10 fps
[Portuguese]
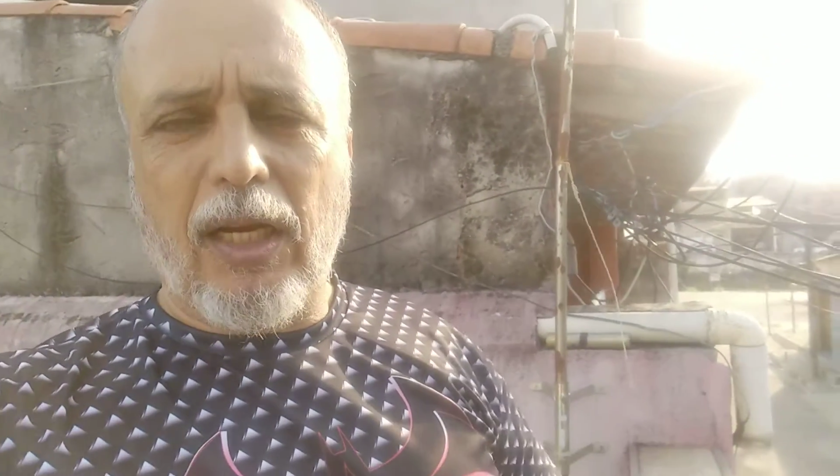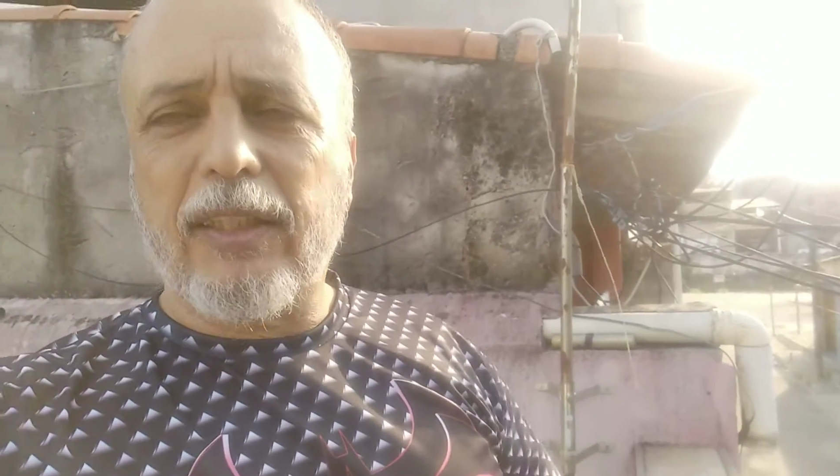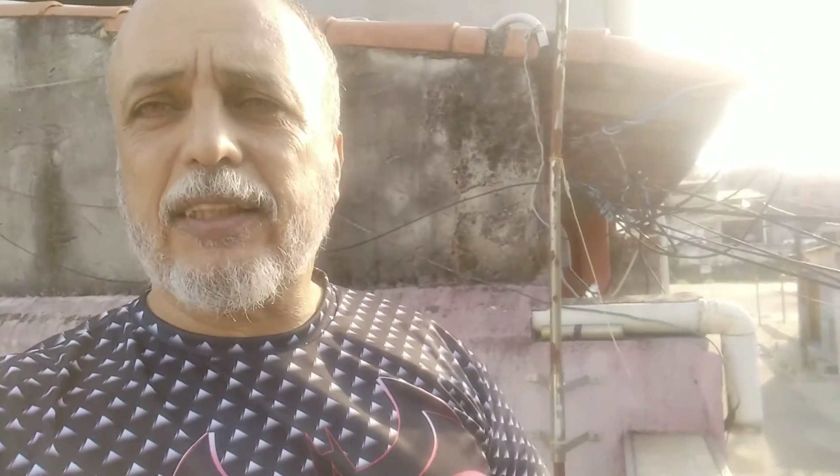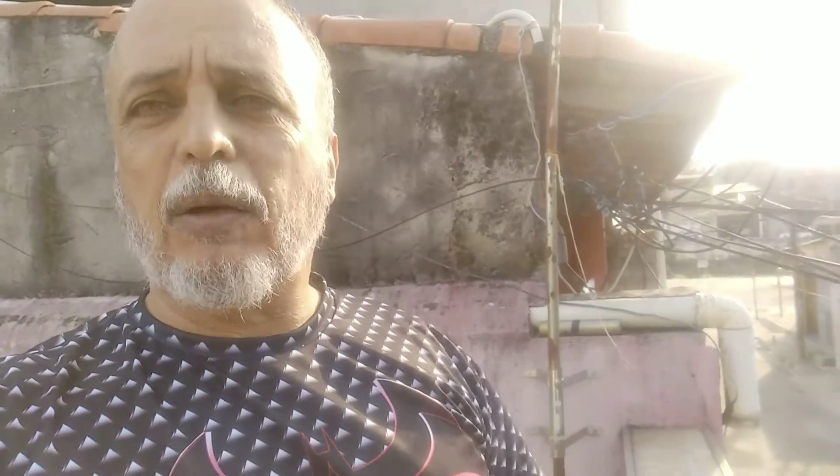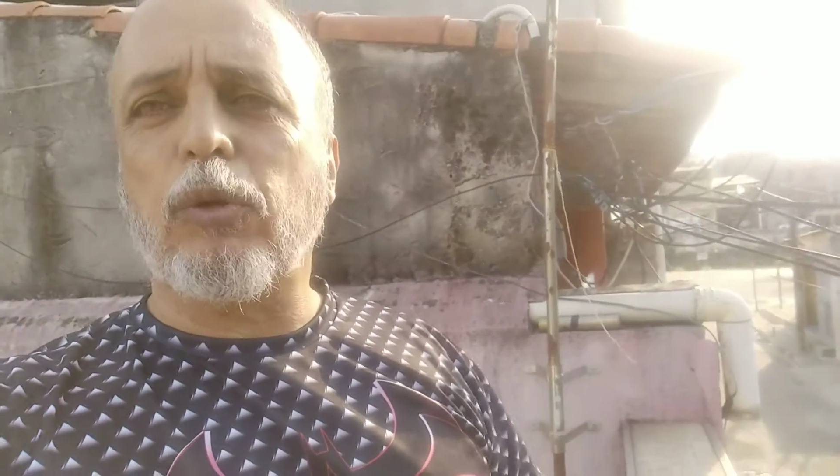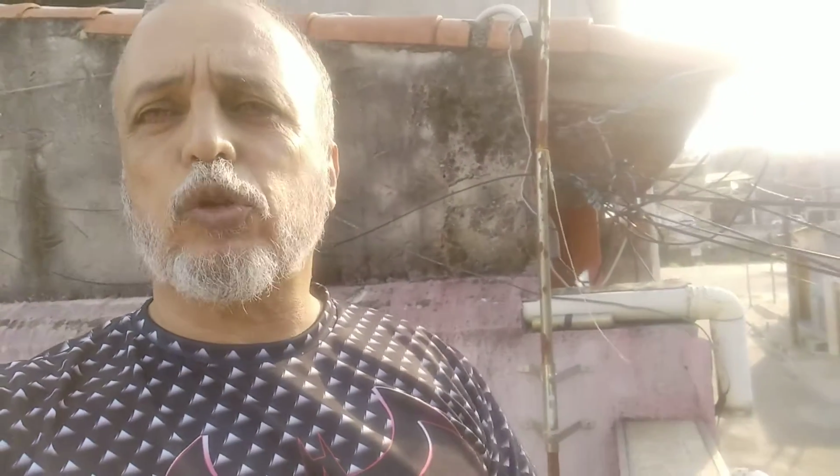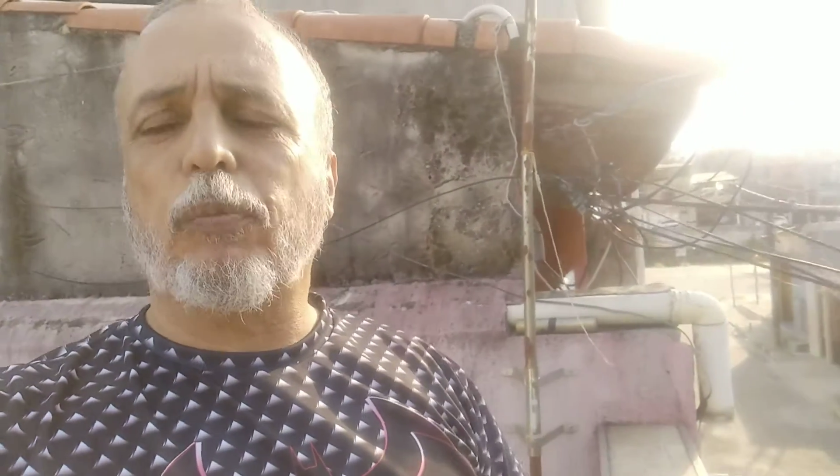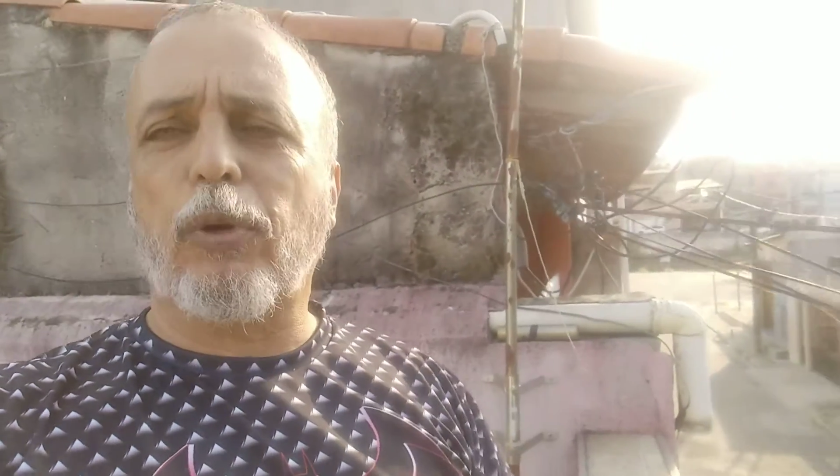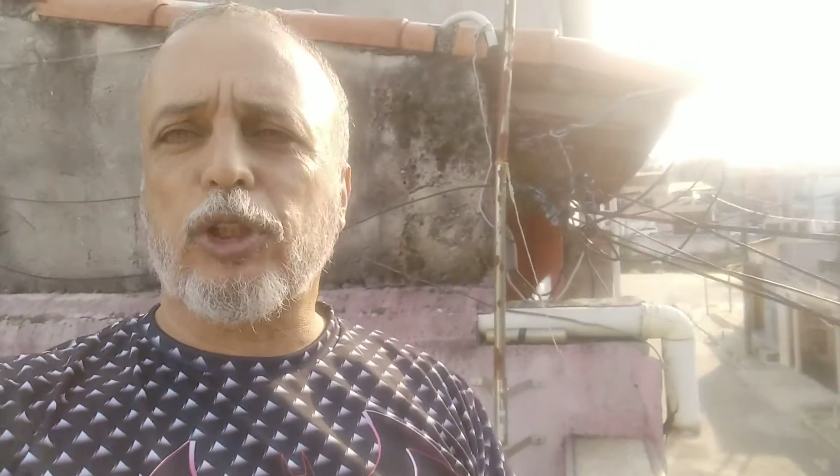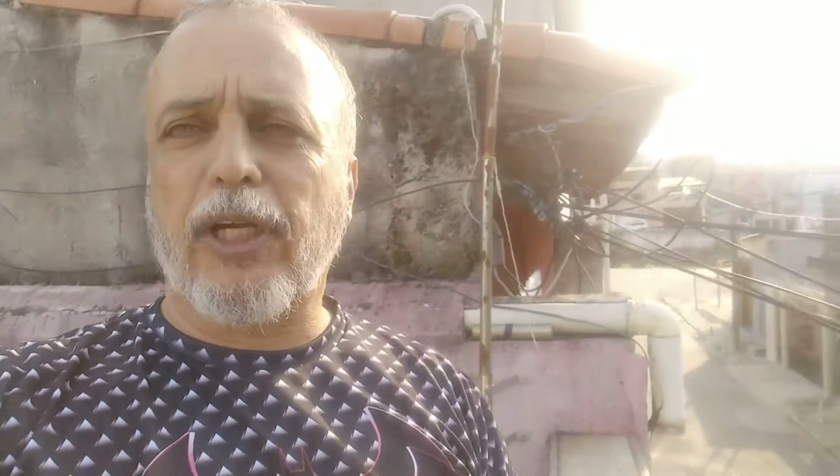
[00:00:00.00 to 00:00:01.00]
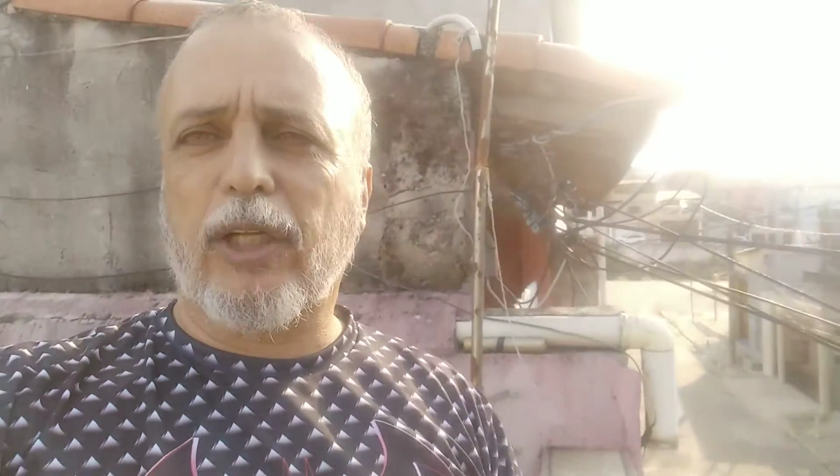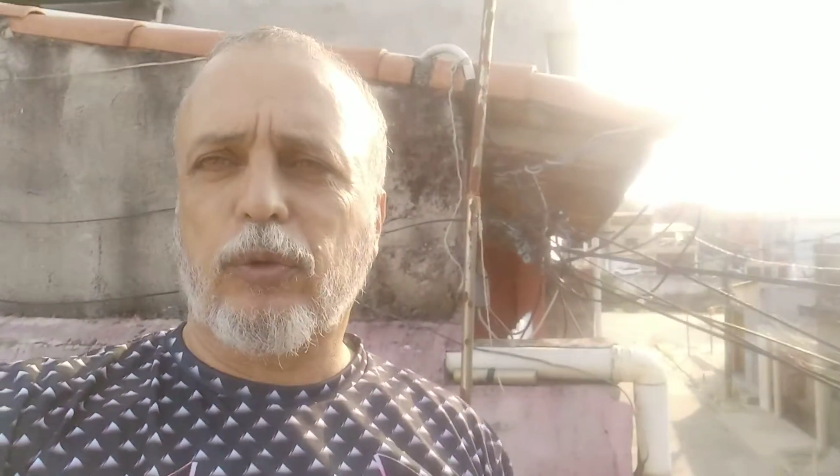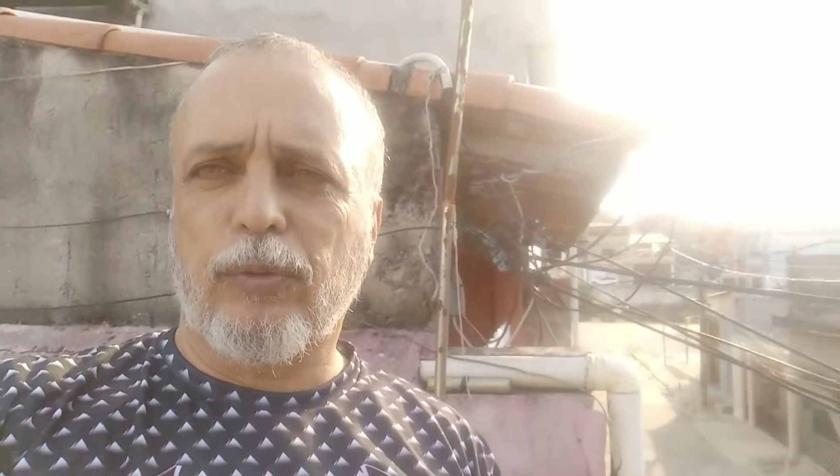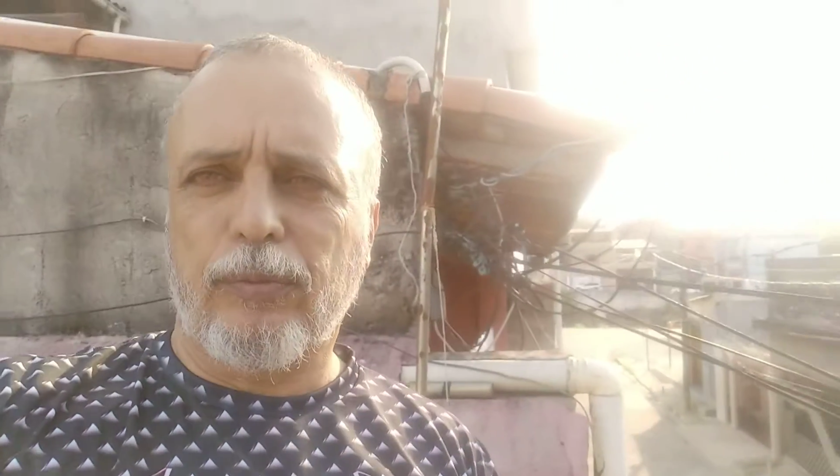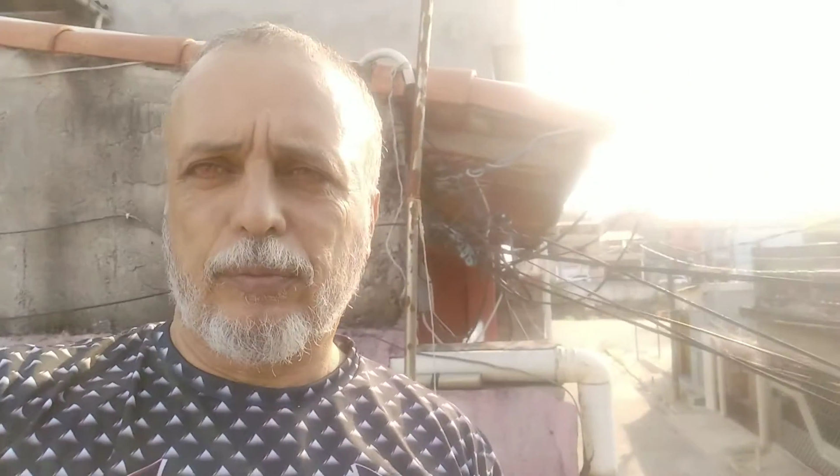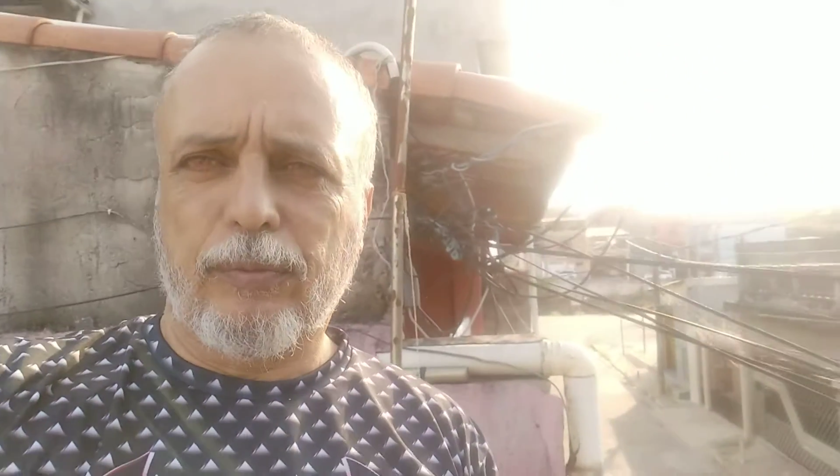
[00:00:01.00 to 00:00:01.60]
Lançamos um projeto